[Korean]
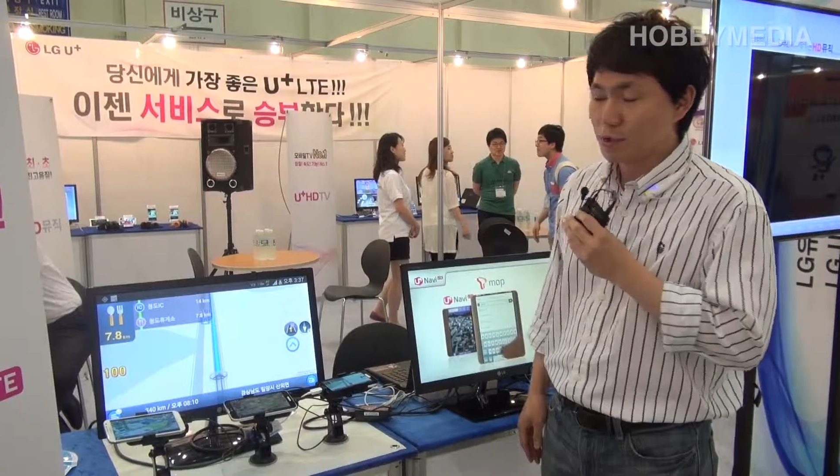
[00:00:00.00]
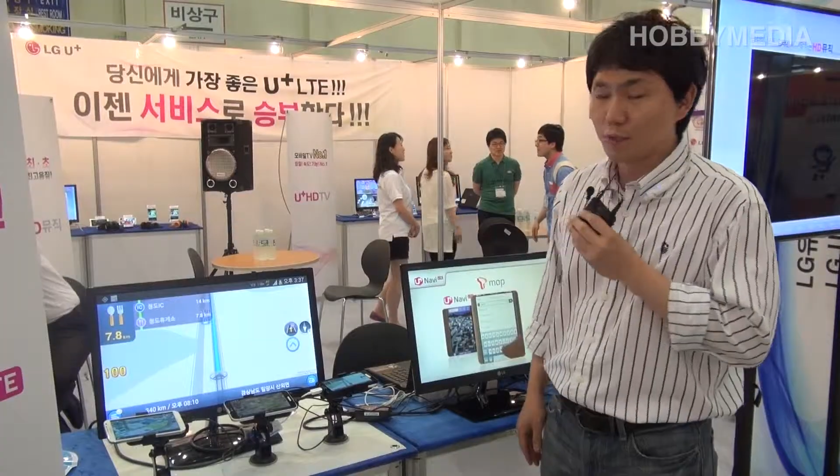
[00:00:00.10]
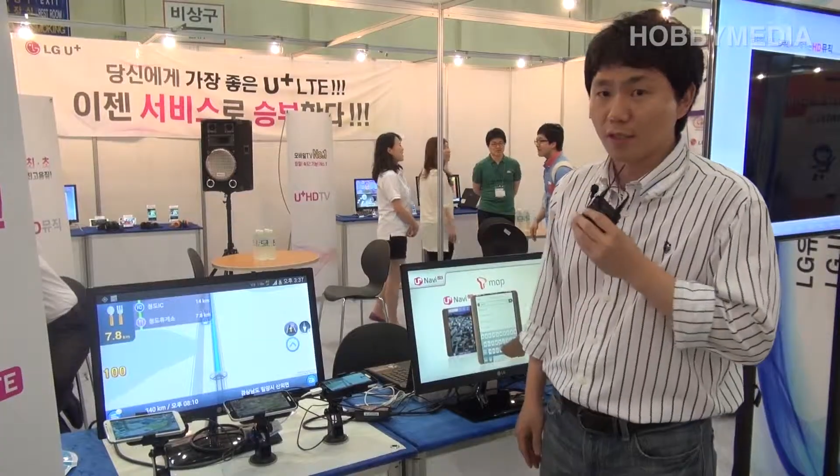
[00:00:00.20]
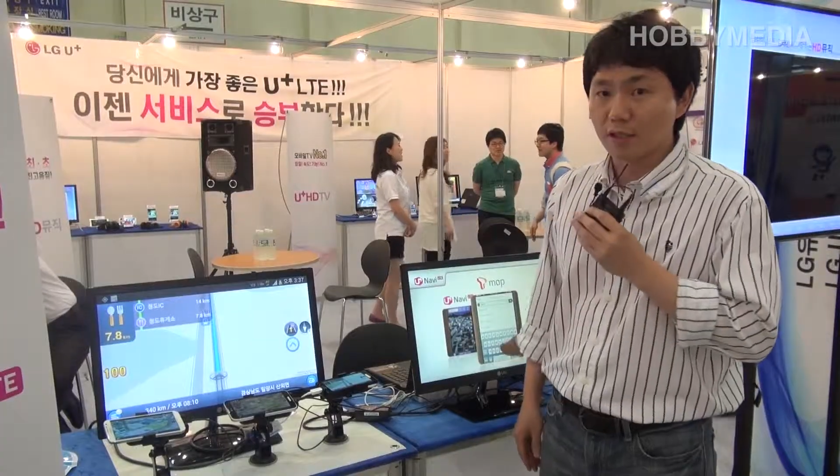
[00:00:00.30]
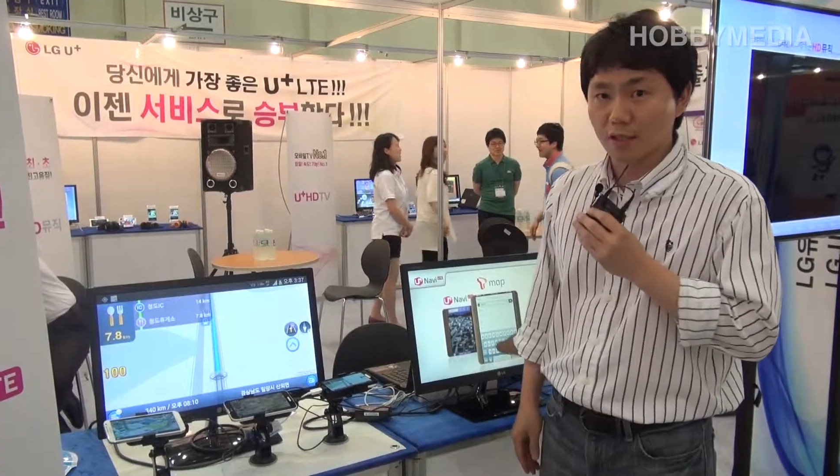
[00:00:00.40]
지도
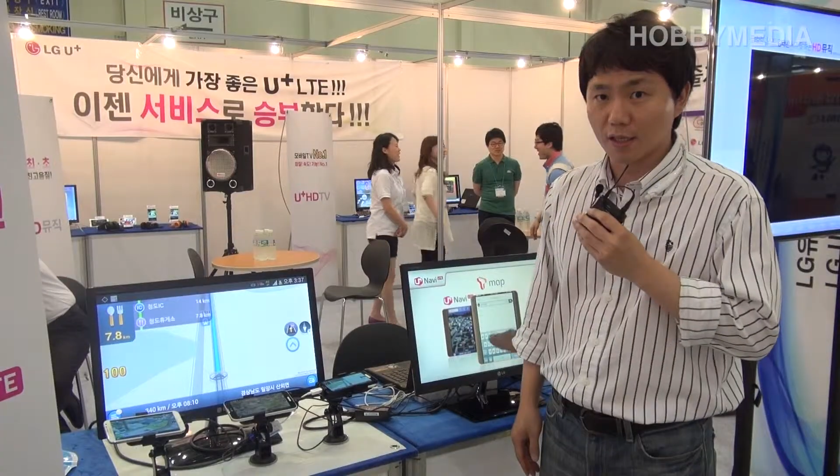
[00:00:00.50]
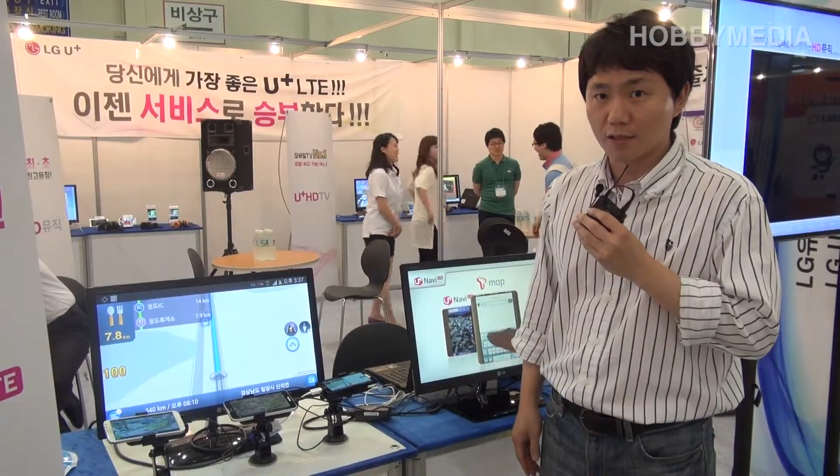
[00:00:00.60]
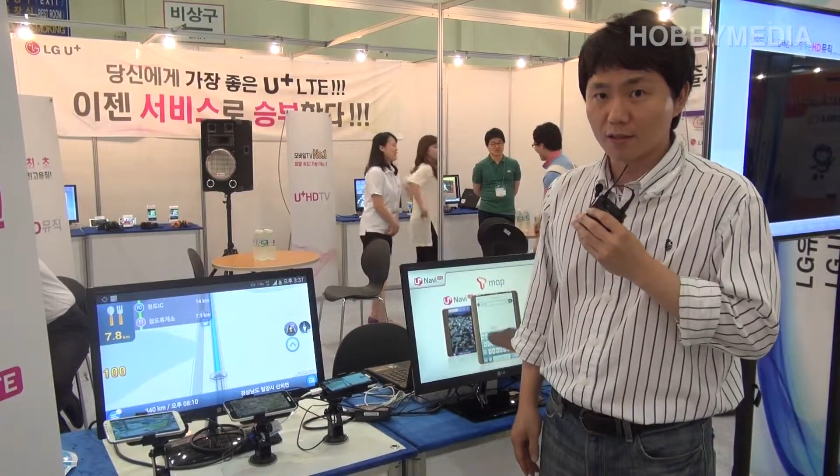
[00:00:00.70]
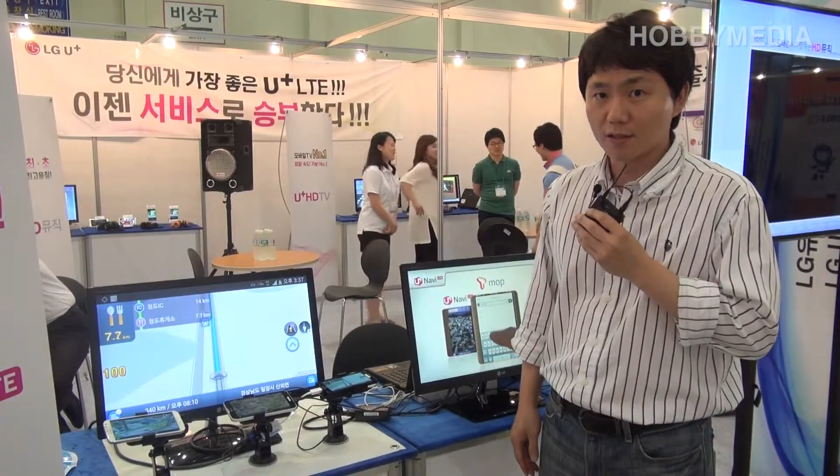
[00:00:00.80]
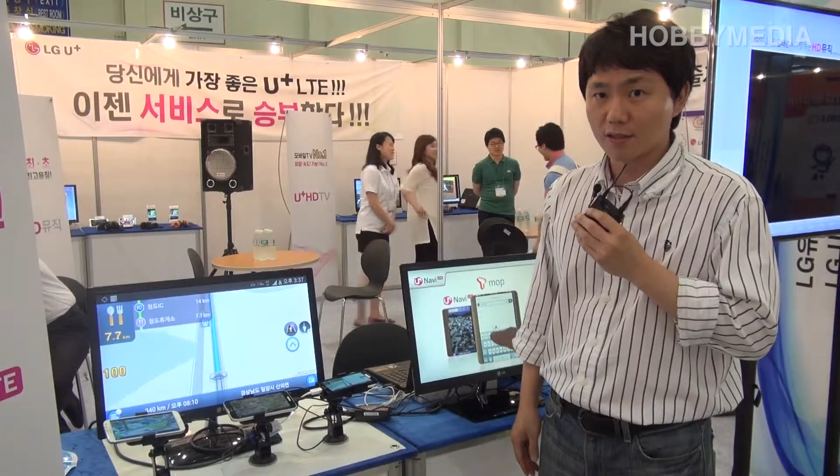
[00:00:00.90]
데이터,
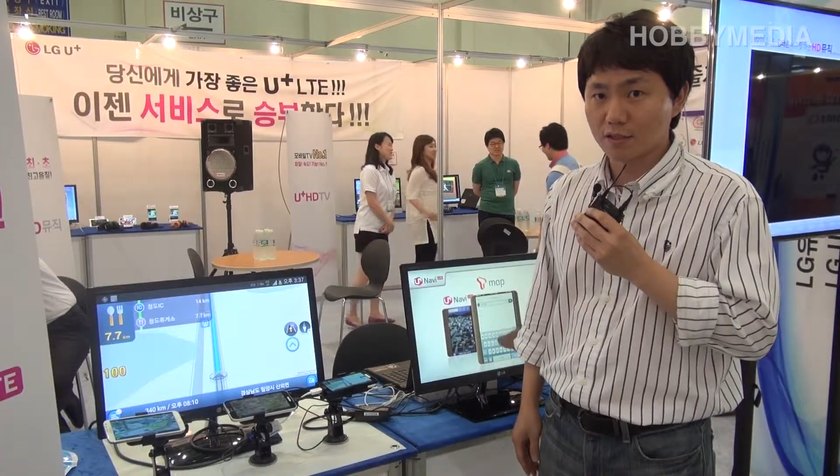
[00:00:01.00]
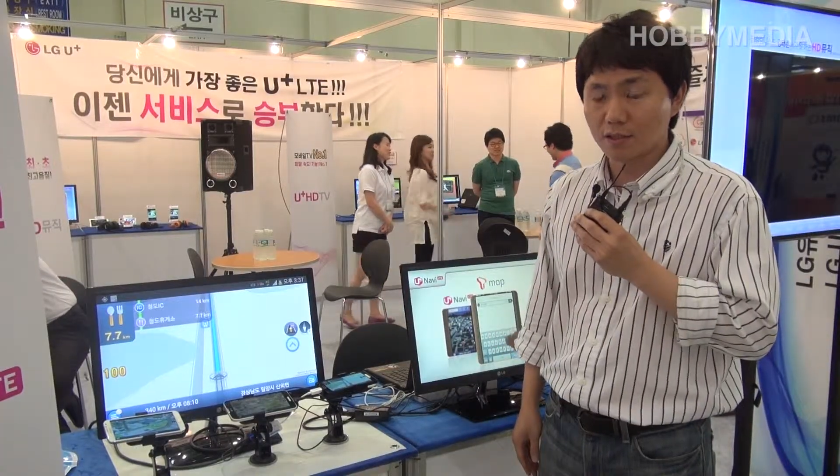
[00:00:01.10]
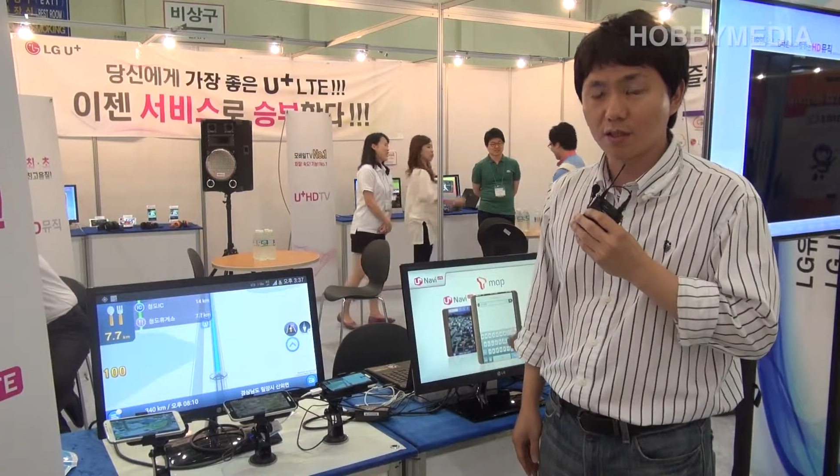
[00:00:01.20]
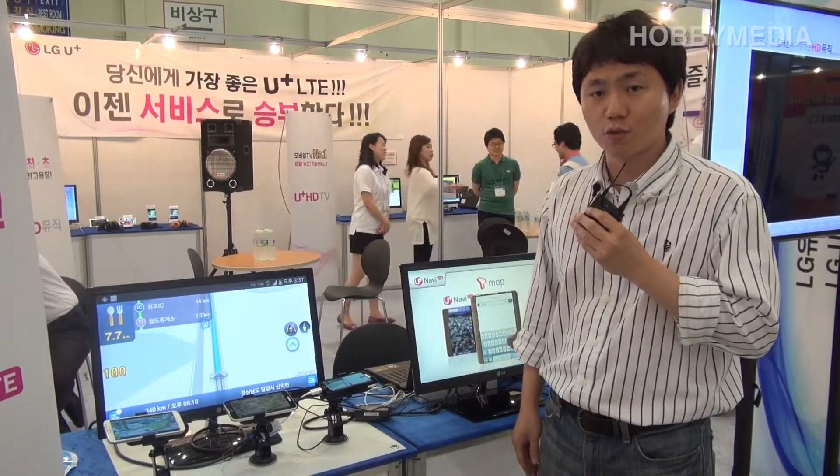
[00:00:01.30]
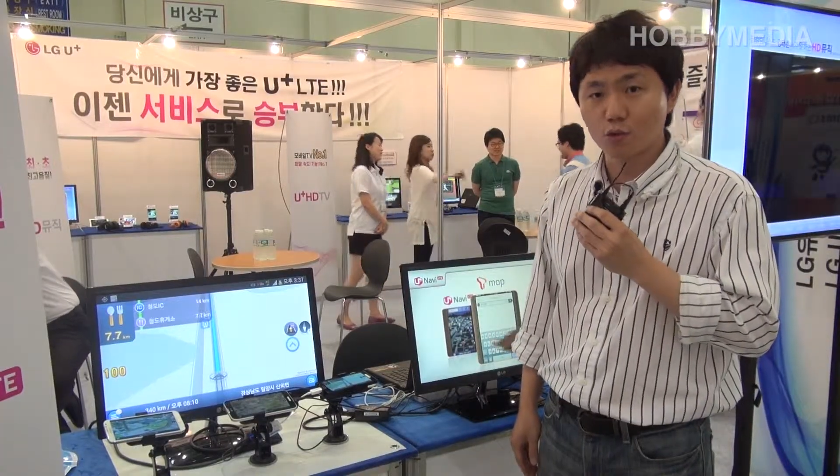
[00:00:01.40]

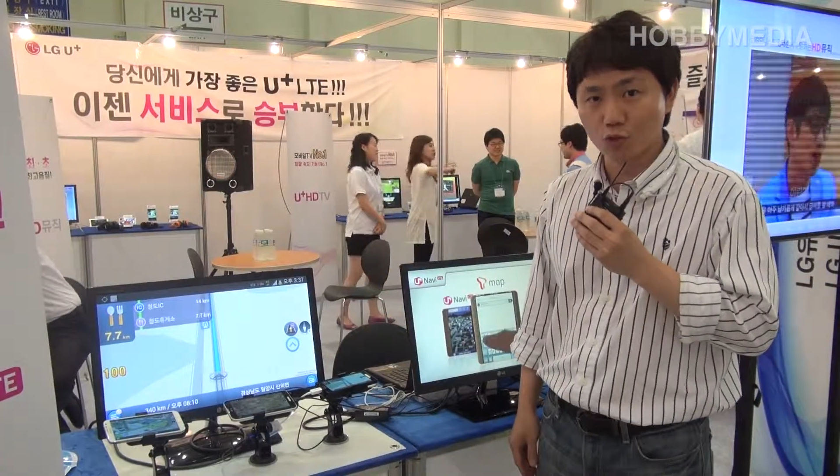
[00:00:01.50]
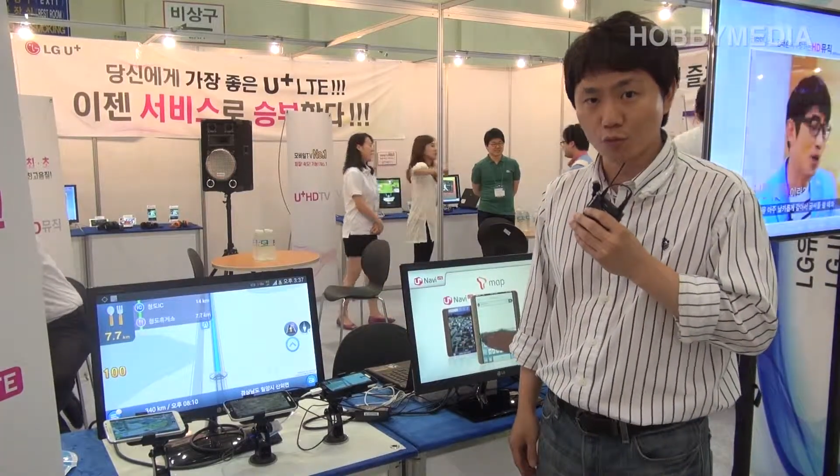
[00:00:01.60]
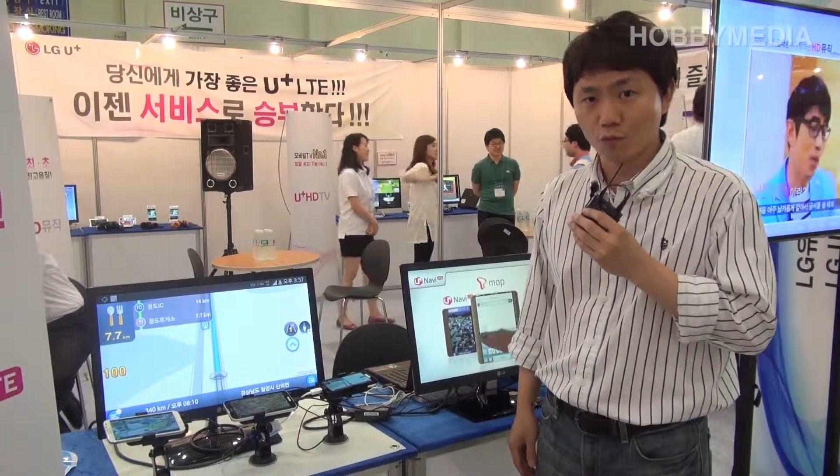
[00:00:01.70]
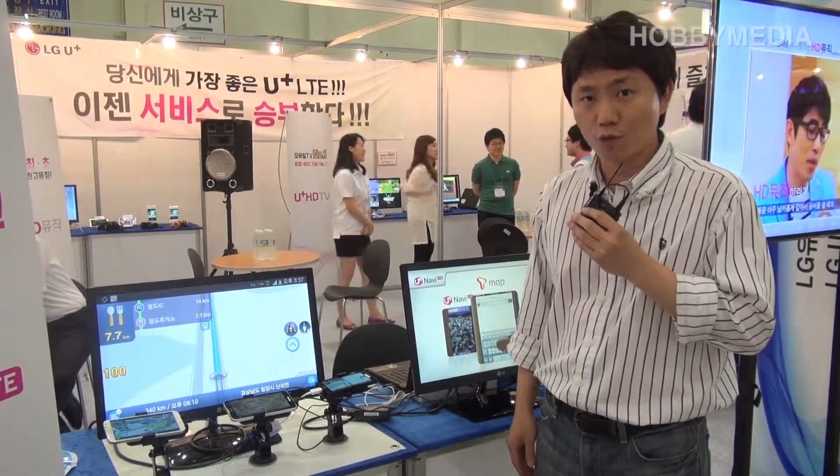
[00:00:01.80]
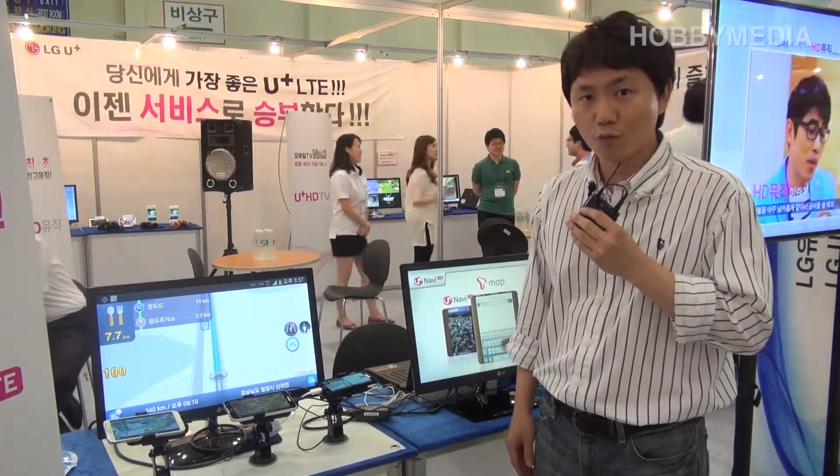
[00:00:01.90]
실시간
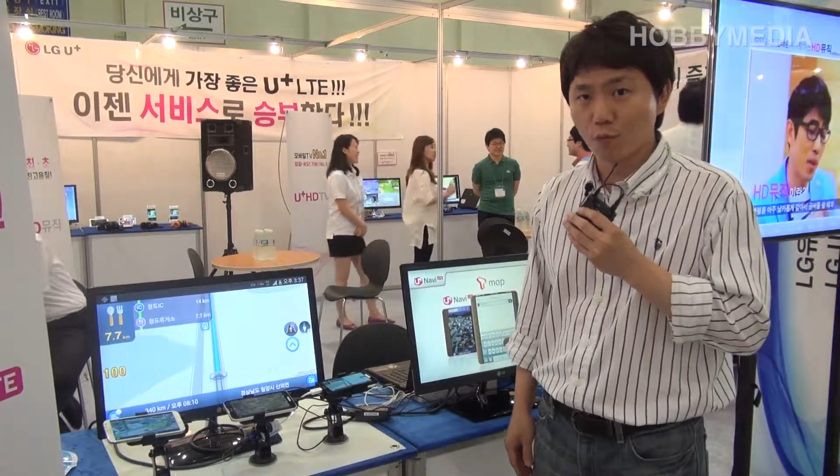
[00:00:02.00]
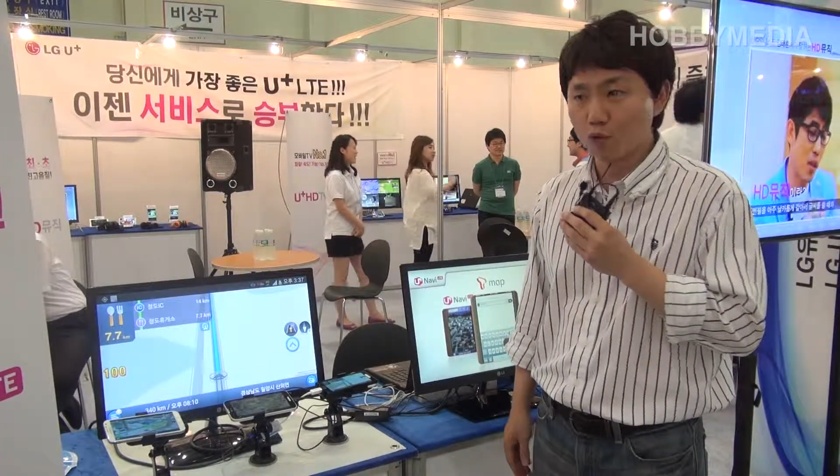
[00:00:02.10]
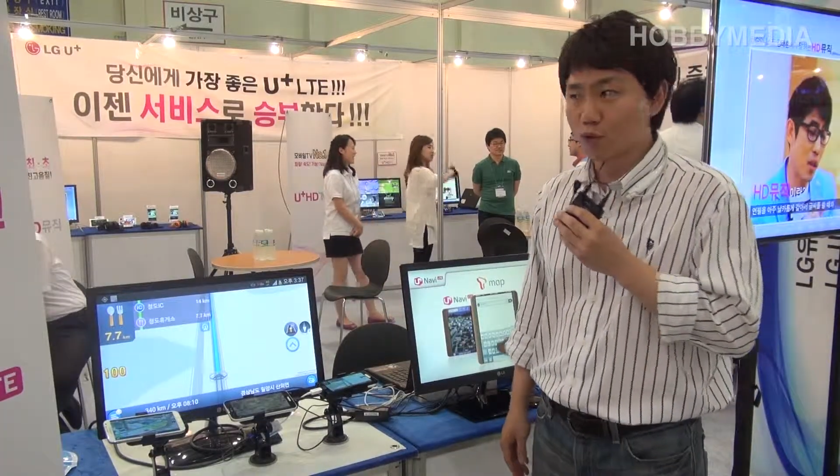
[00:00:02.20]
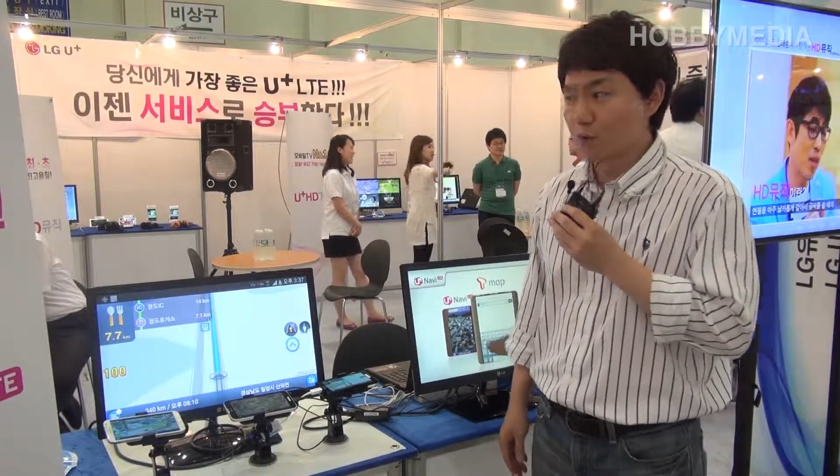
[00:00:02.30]
교통정보, 모든